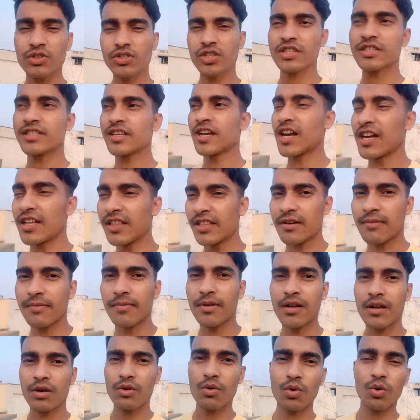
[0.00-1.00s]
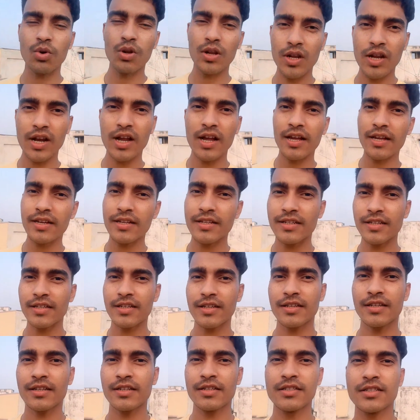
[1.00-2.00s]
दिनों से छात हमारा खुल रहा है
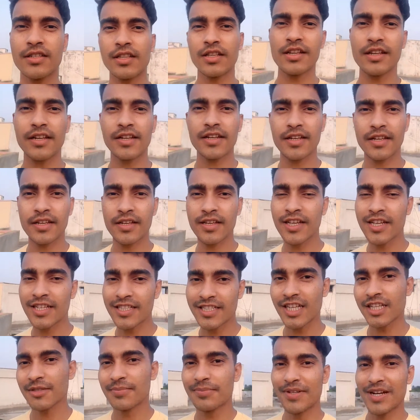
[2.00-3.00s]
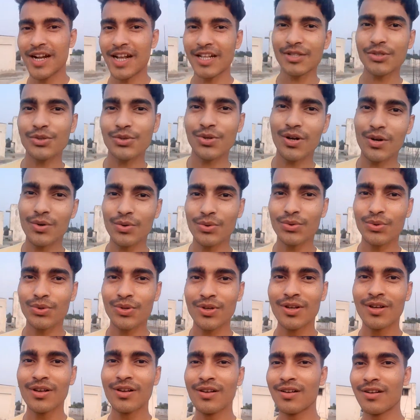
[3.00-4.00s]
ठीक है इसलिए छत पर आ चुका हूँ
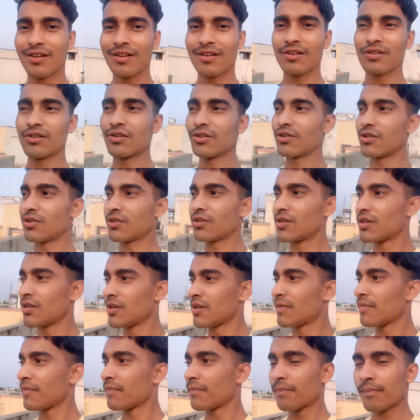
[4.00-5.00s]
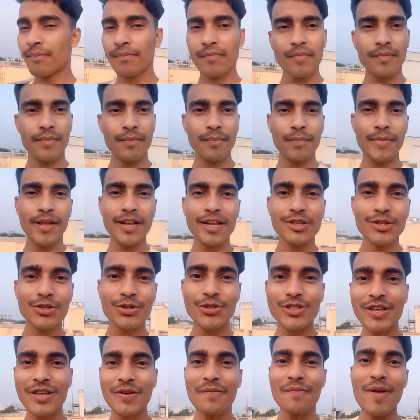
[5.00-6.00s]
और मैंने
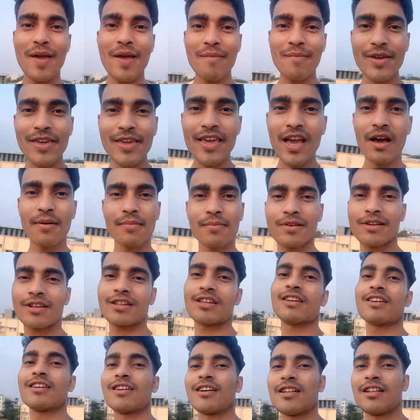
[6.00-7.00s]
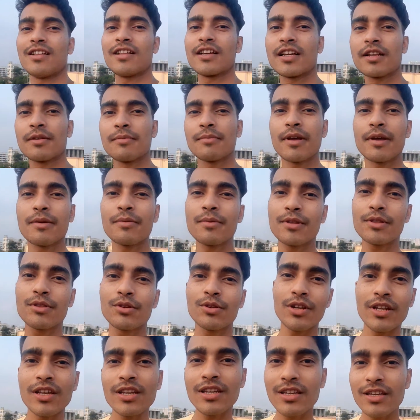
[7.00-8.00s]
सोचा बेबी यहाँ पर रहेगा लेकिन बेबी
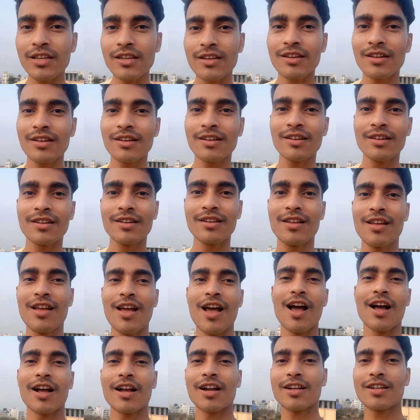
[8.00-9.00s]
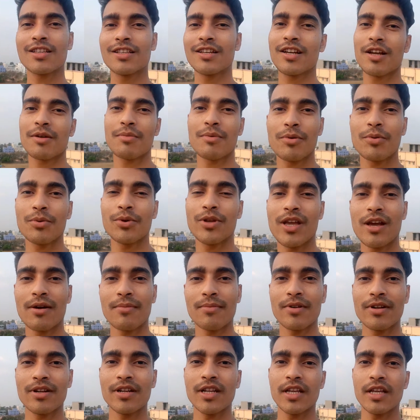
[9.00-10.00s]
तो नहीं है आकर देखा बेबी
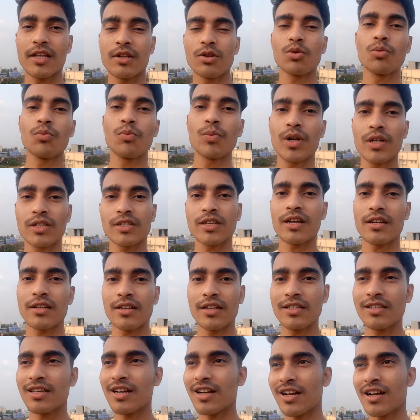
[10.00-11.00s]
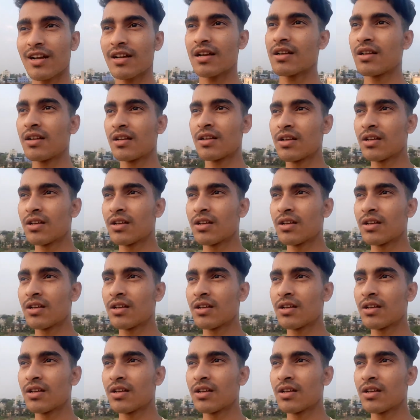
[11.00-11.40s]
यहाँ पर नहीं है रूम पर झा नहीं झाका